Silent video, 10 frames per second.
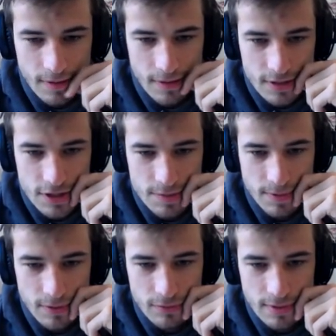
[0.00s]
J'espère
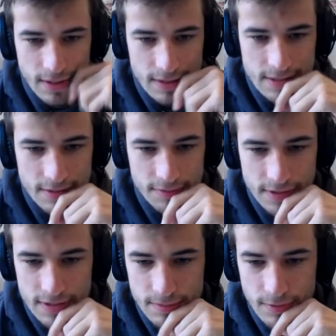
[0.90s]
en tout cas que c'est
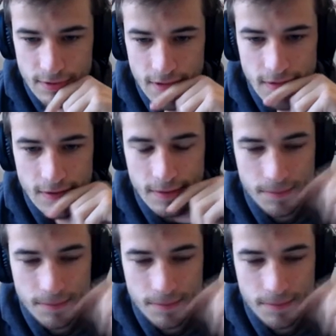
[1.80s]
effectivement euh,